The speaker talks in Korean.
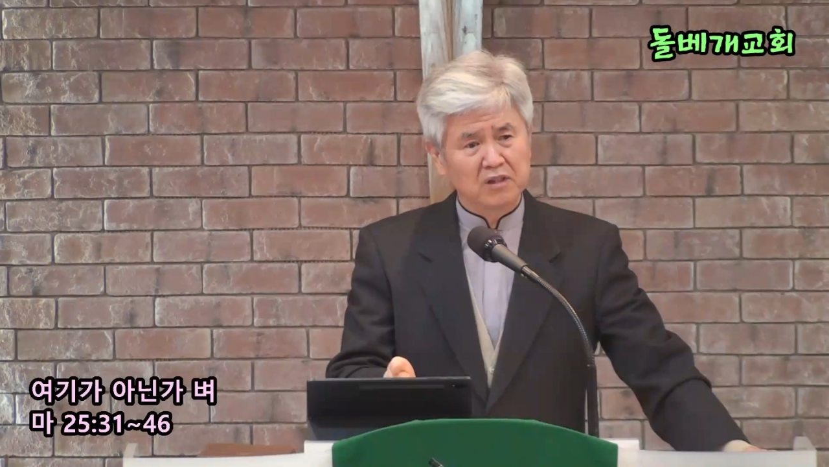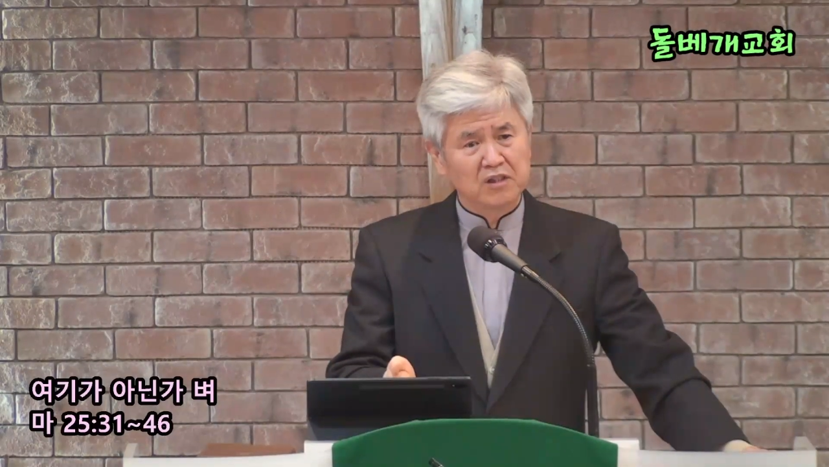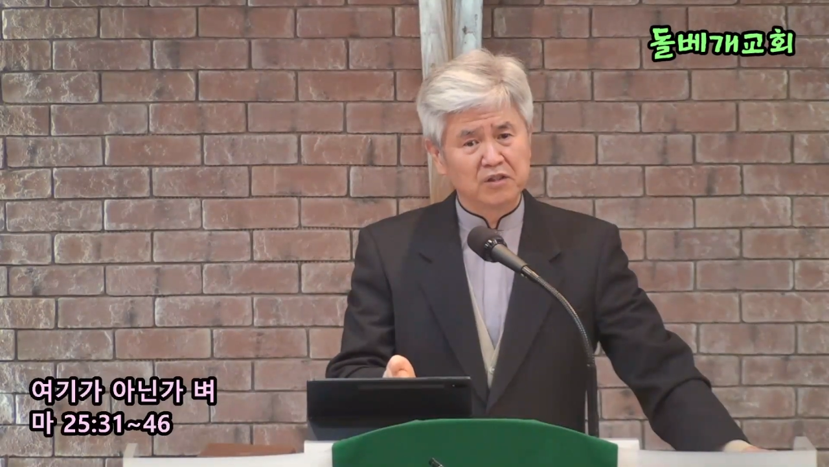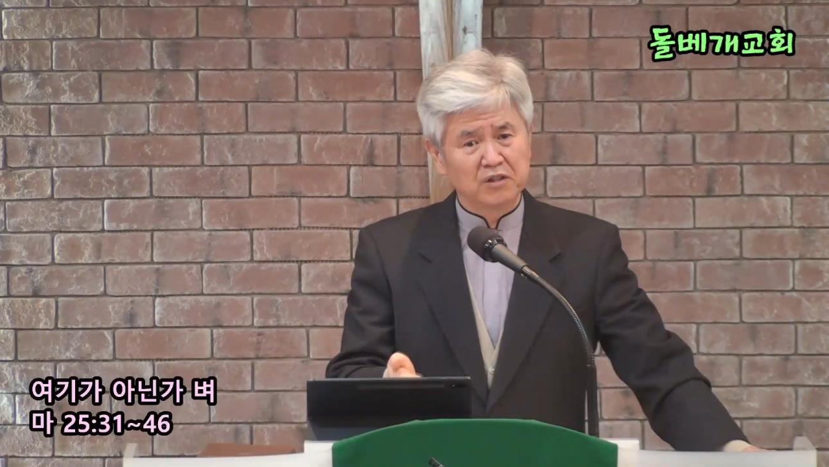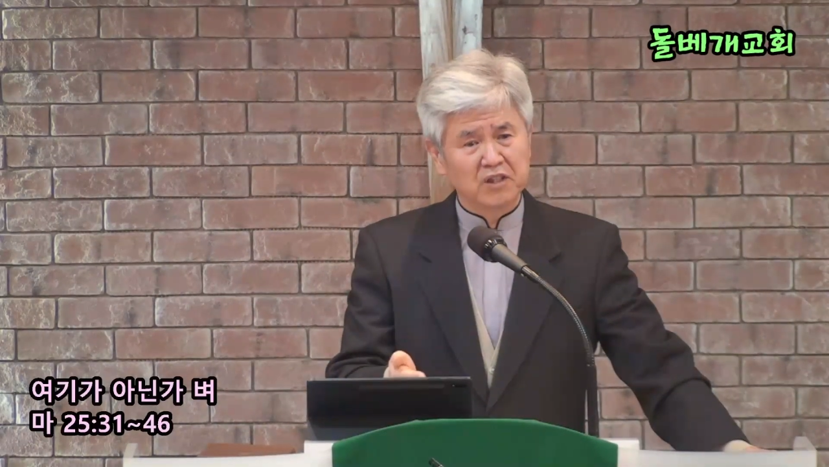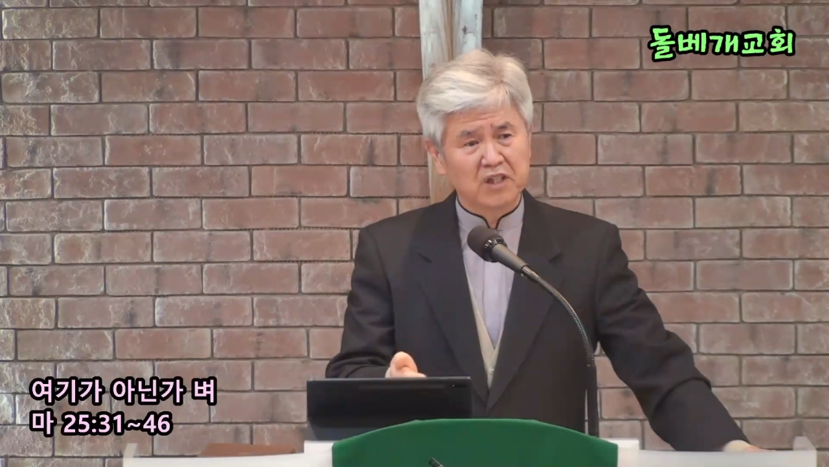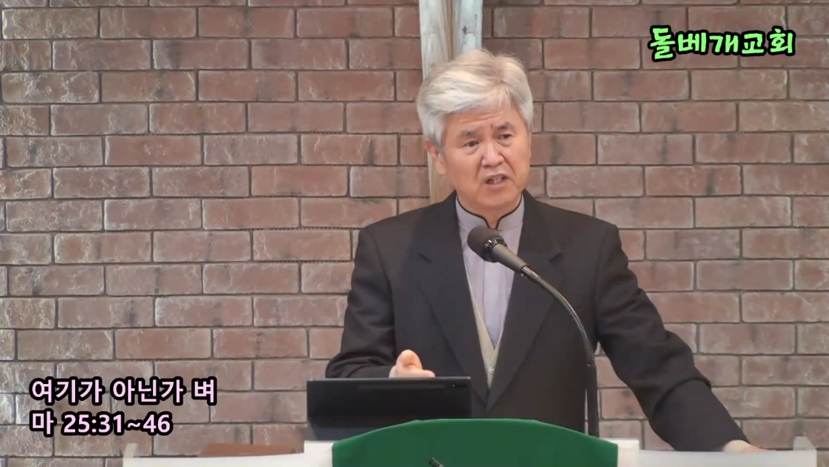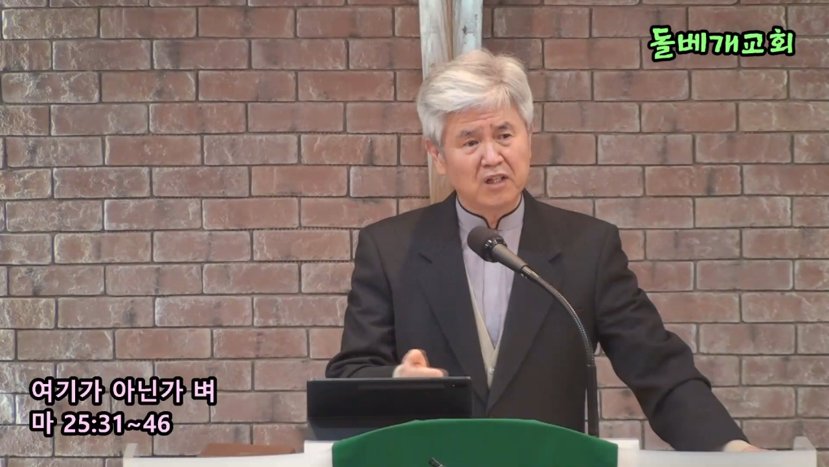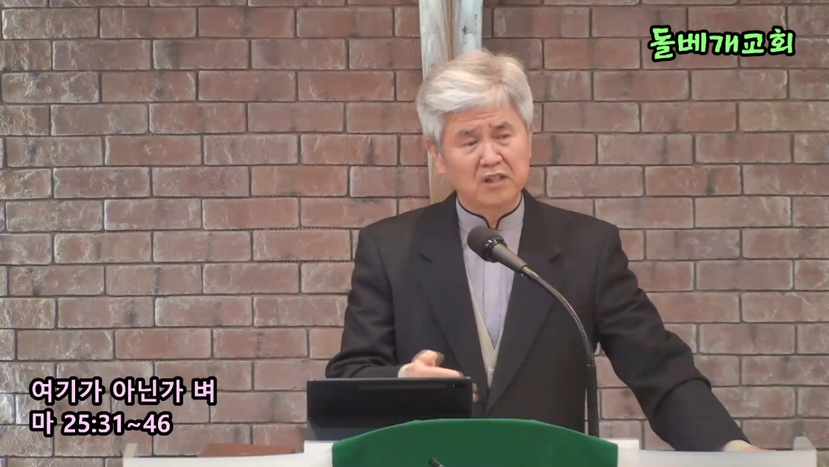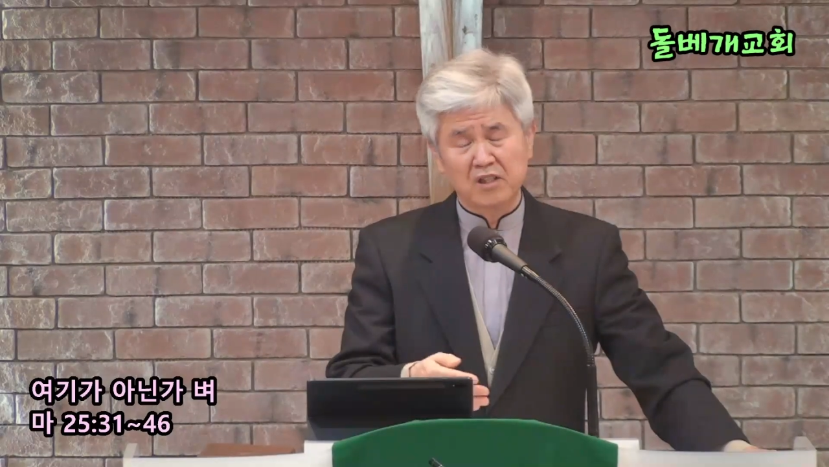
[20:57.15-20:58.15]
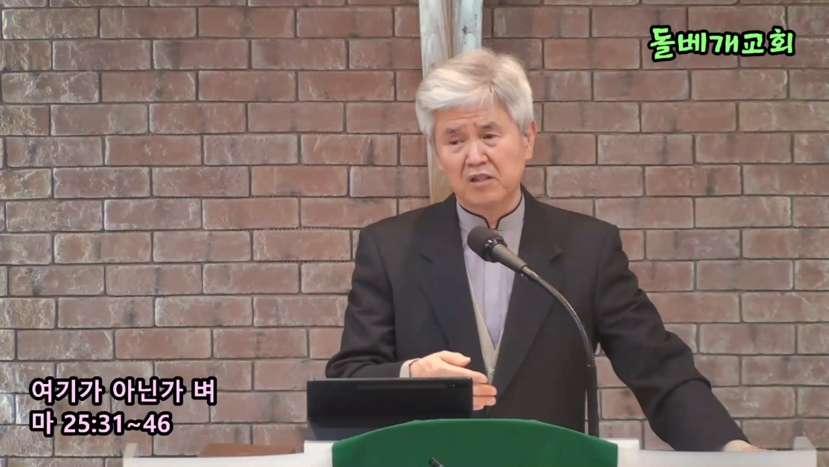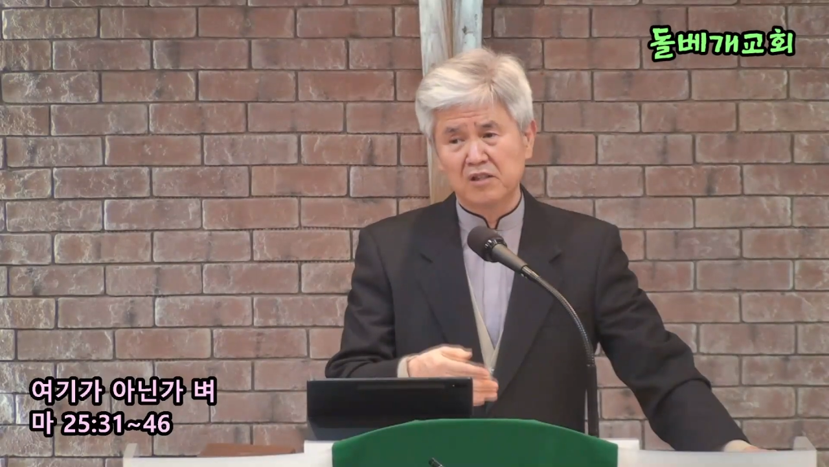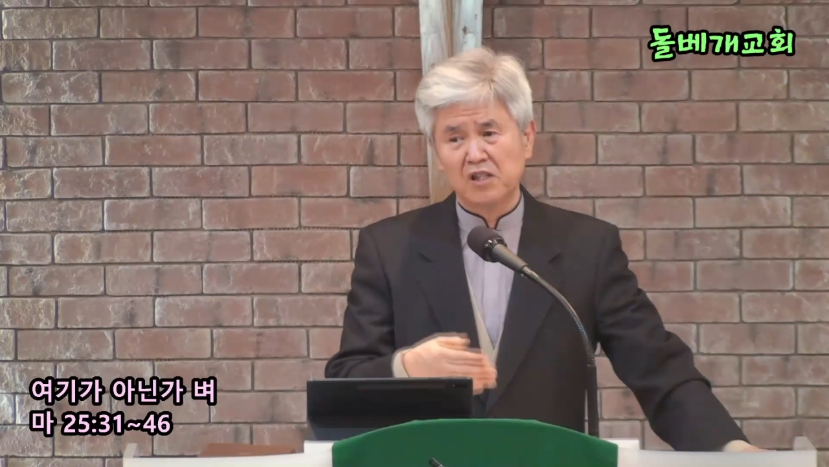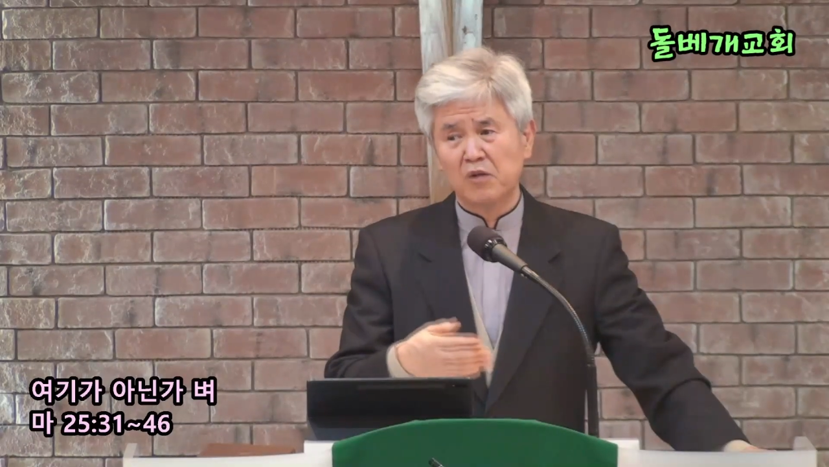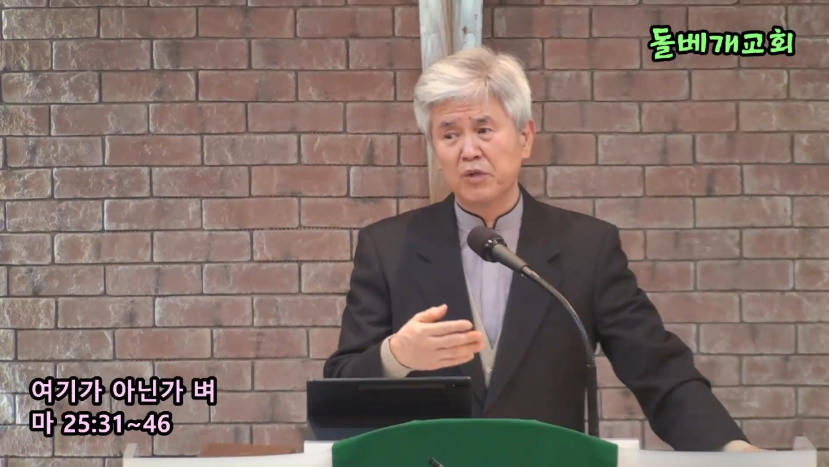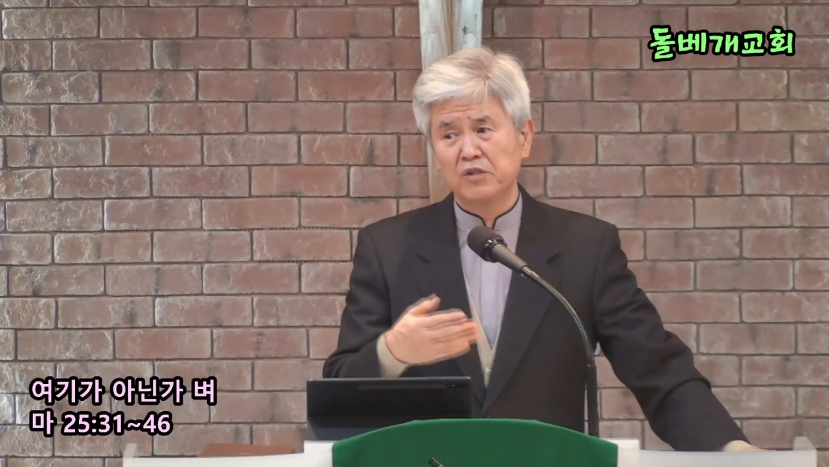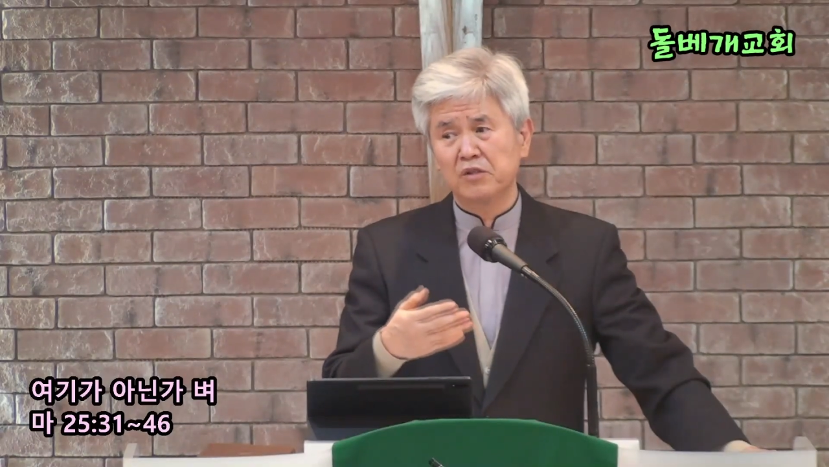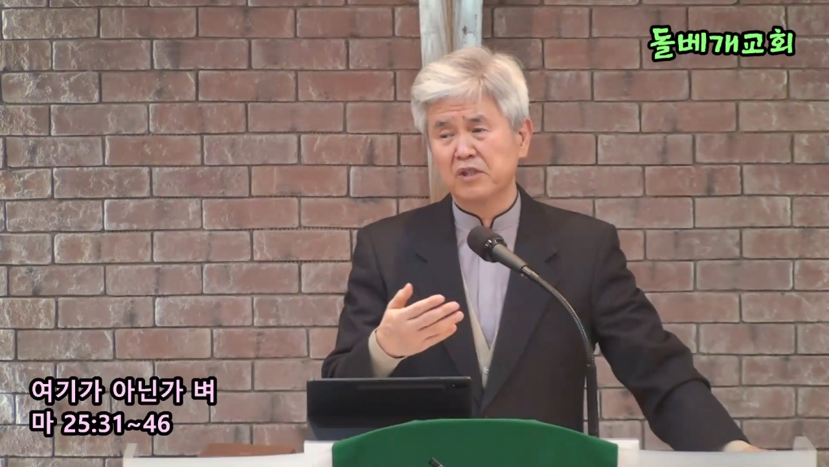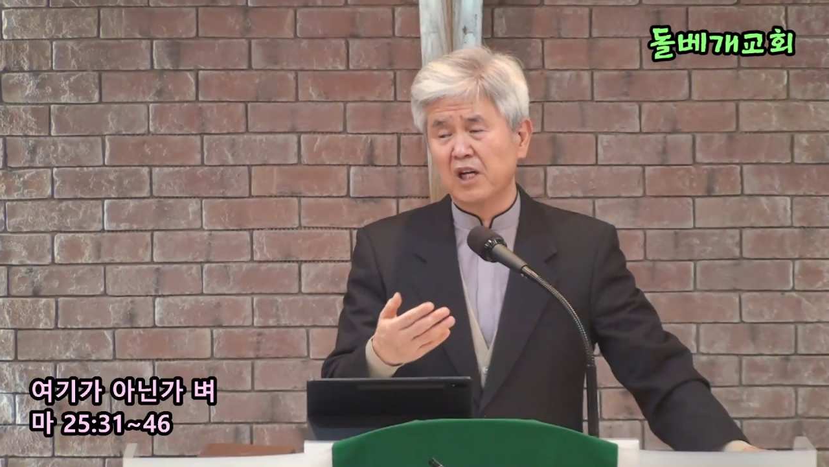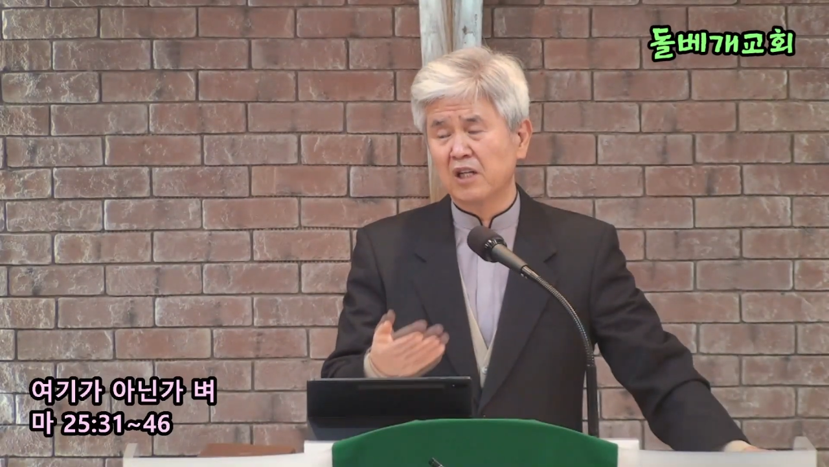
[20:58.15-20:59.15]
지극히 가난한 자는
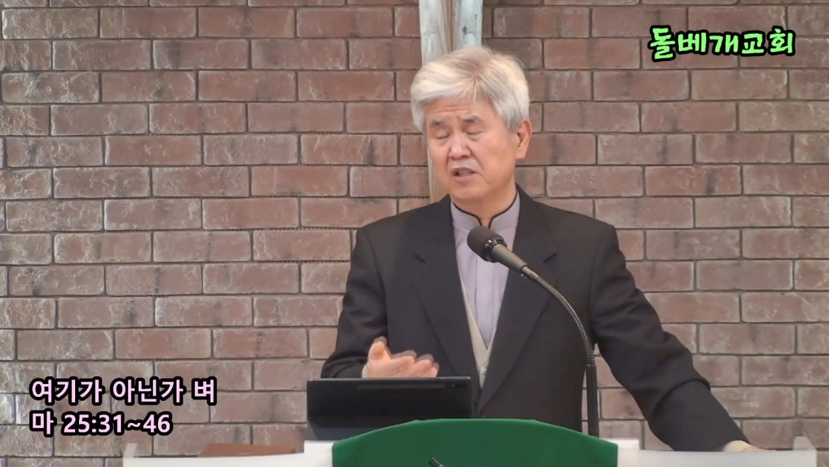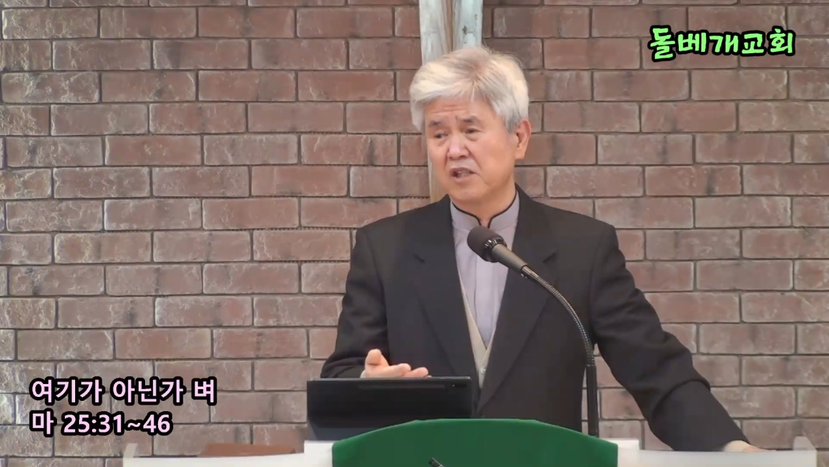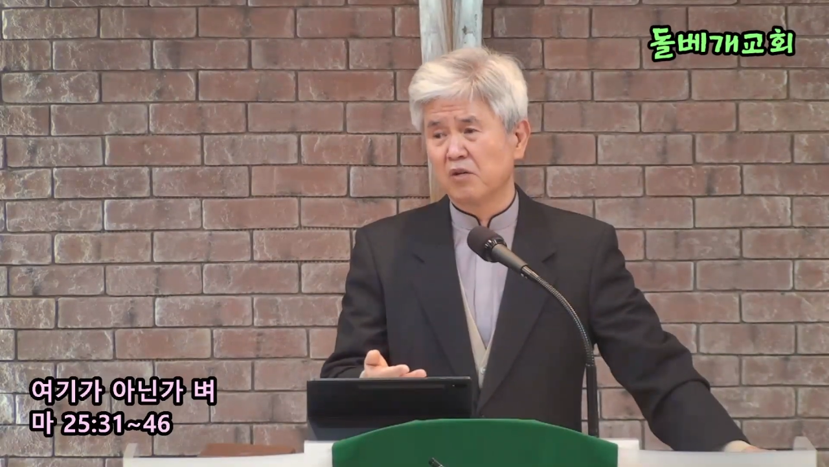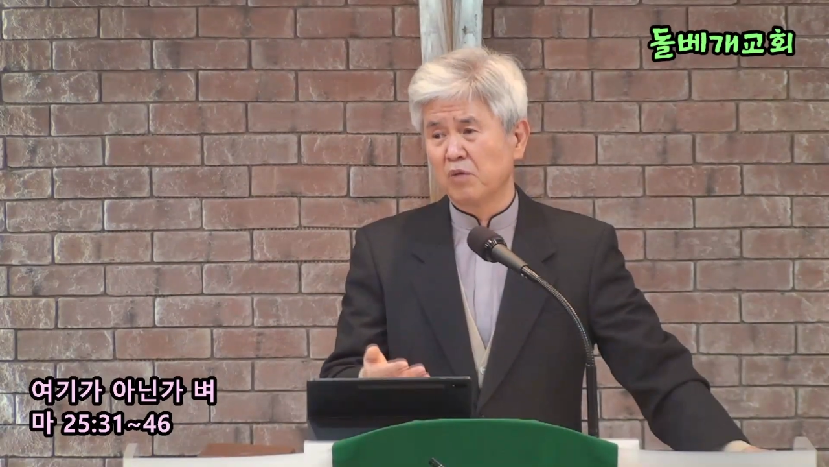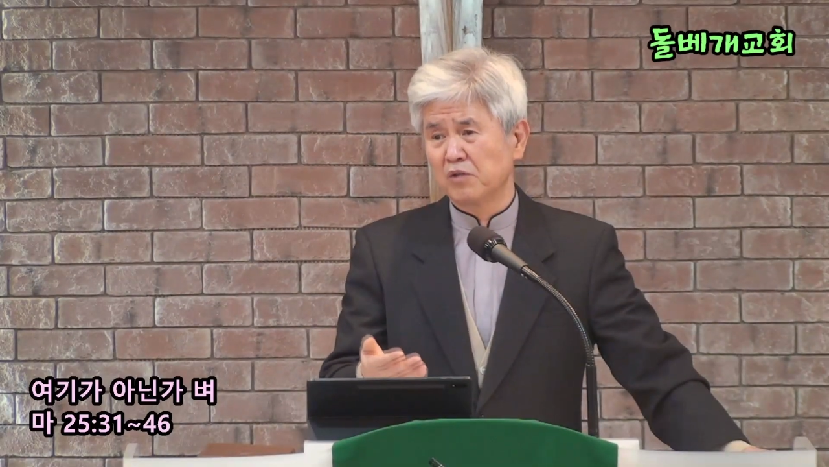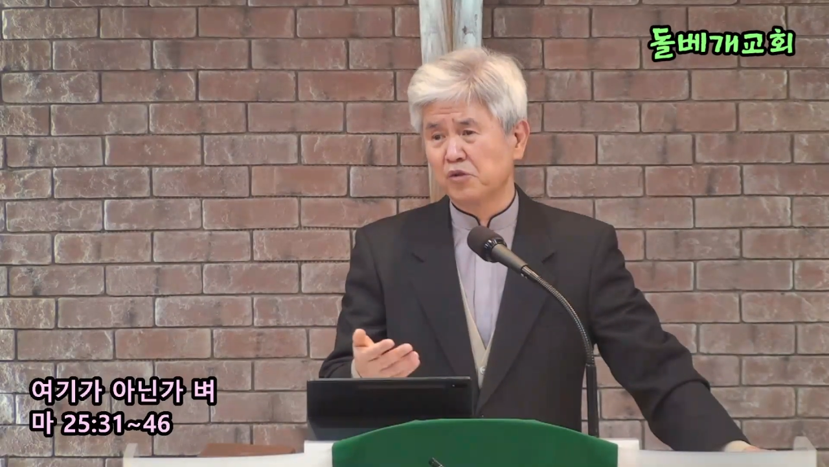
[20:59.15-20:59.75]
사회적 약자와